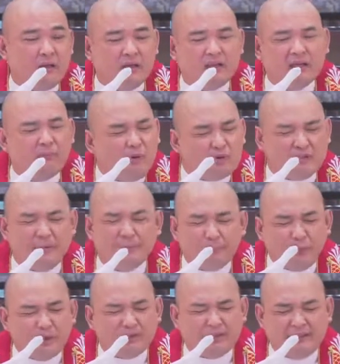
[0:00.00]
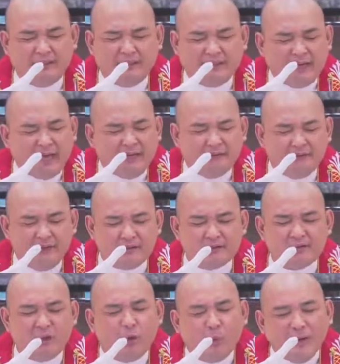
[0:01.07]
The most important in life
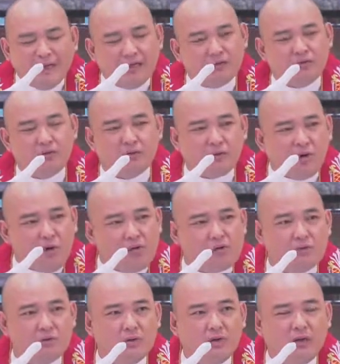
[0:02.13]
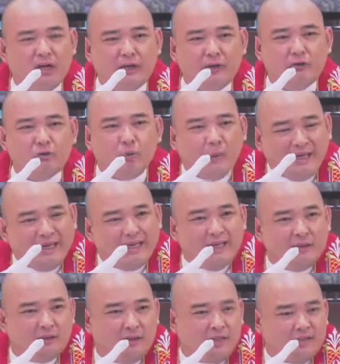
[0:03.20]
is the will to grow, yung
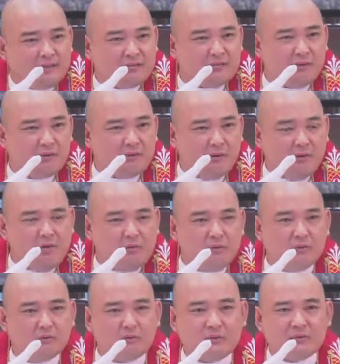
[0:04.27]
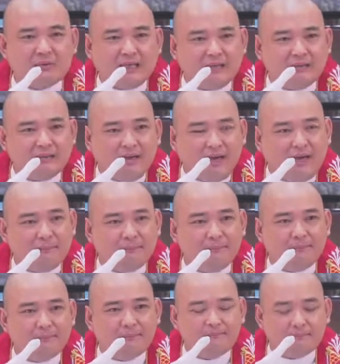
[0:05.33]
willingness to grow, to stand up.
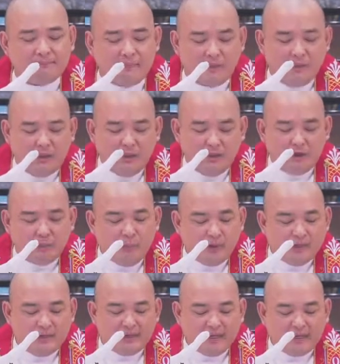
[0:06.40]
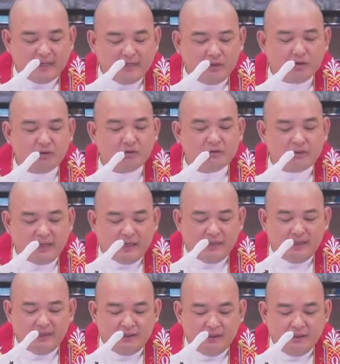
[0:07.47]
Yung po anong nangyari doon
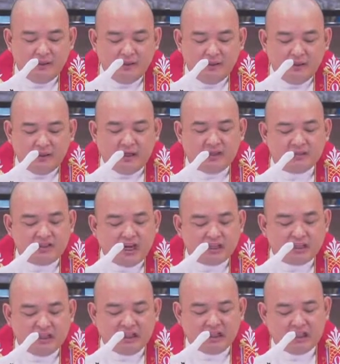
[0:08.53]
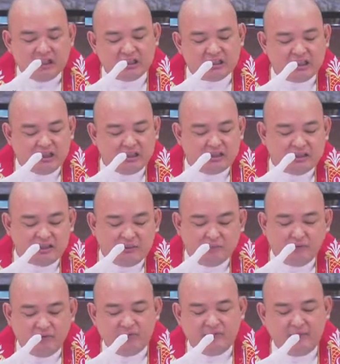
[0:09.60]
kay, kay Jack Nicholson sa
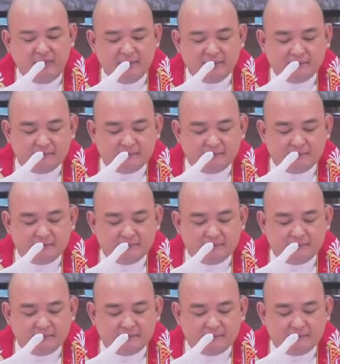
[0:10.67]
movie